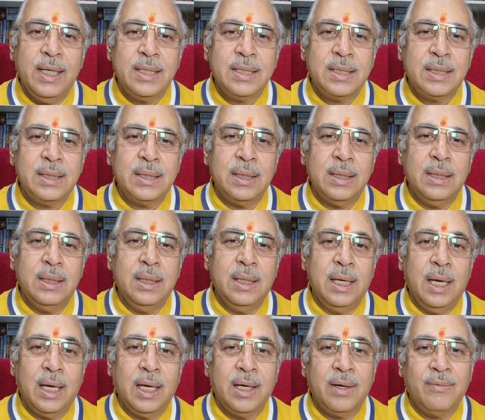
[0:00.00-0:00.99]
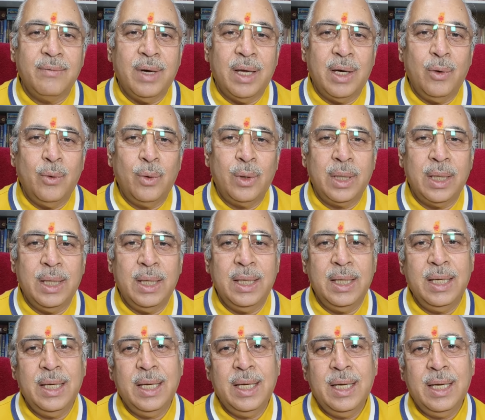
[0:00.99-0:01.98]
इस लगन वालों के
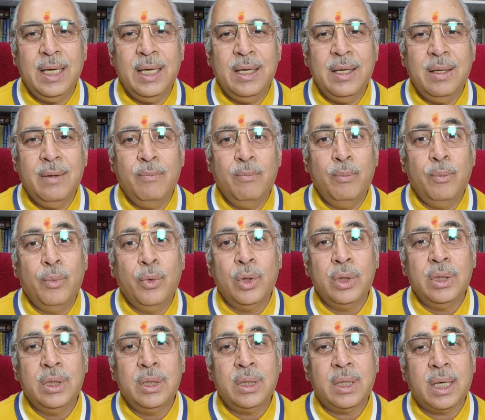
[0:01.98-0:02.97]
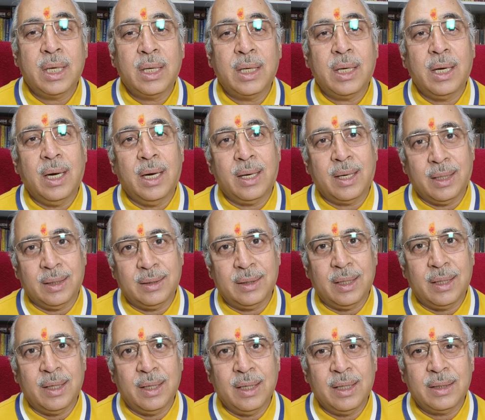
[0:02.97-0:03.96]
लिए बुध का
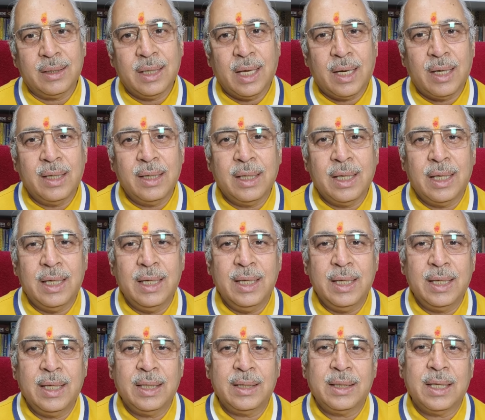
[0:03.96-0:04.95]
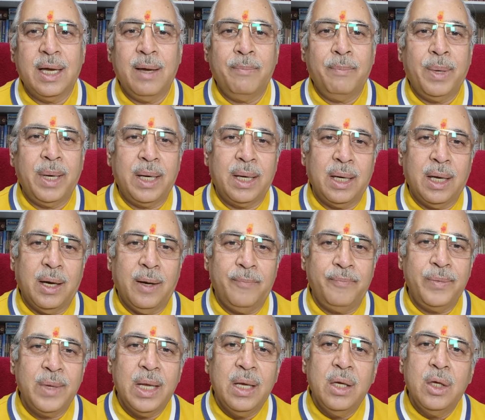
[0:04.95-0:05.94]
रत्न अगर धारण कर लिया जाता है पन्ना
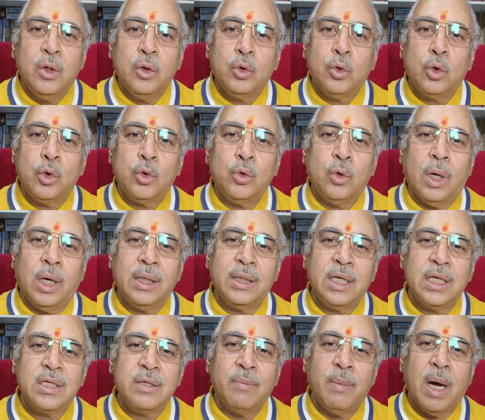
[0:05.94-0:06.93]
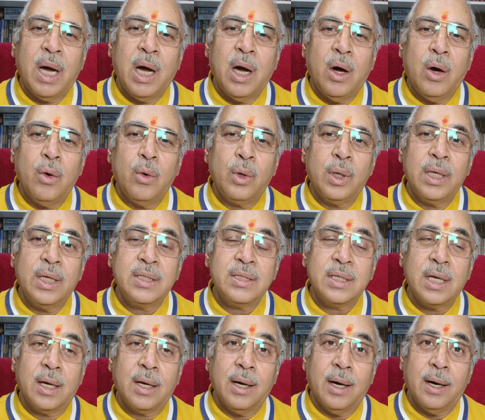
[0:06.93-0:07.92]
तो द्वादश भाव के
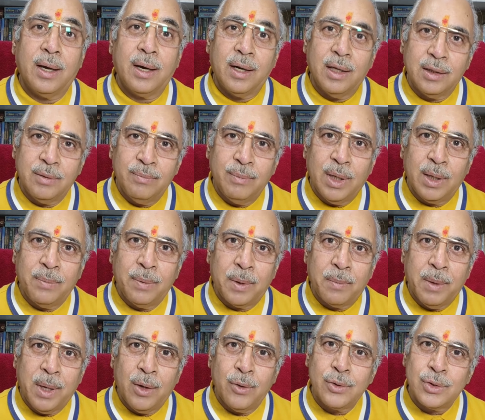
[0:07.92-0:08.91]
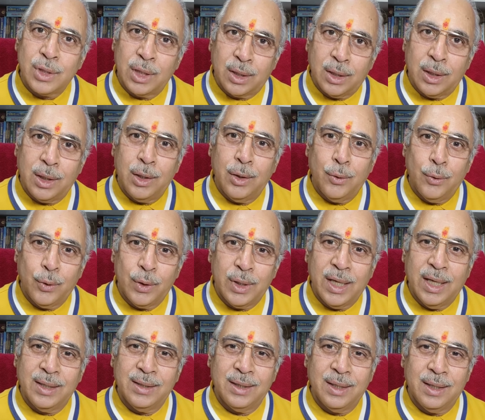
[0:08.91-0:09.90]
सकारात्मक प्रभाव सक्रिय हो
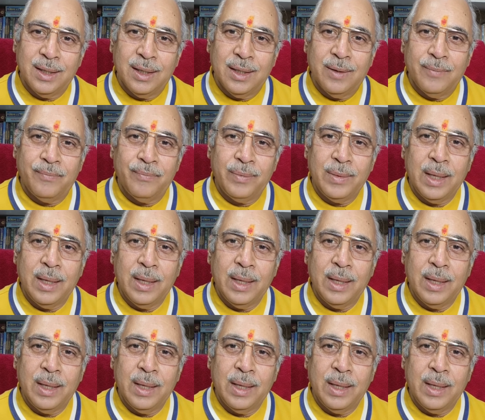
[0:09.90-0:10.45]
जाते हैं